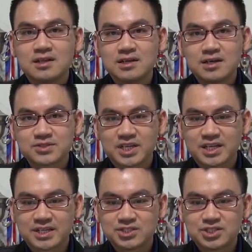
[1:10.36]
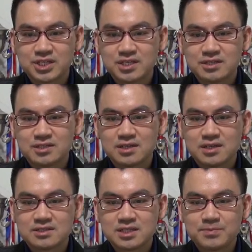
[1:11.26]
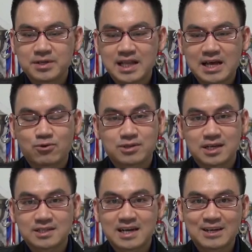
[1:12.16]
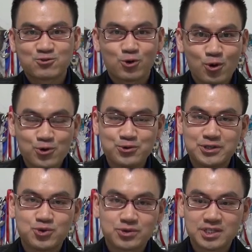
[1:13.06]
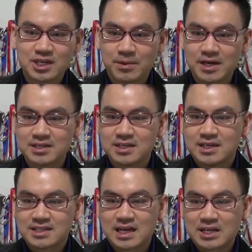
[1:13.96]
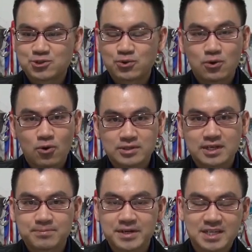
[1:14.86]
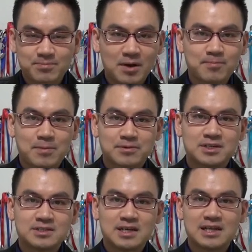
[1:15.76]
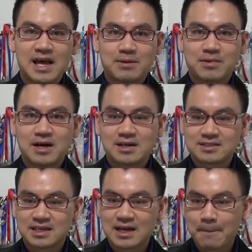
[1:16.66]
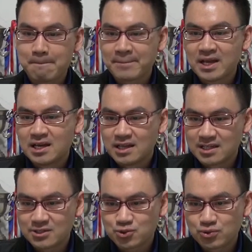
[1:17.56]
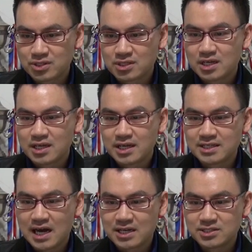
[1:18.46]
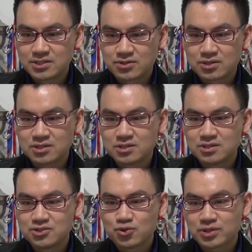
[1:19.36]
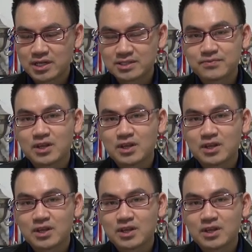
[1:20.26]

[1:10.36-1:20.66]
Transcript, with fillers: เรื่องเศรษฐกิจจีนที่เป็นแรงกดดันตลาดทั่วโลกอยู่ในช่วงนี้ทำให้ตลาดทั่วโลกนั้นไม่สามารถปรับขึ้นได้แรงมากนะครับ และนักทุนอีกอย่างหนึ่งก็คือช่วงนั้น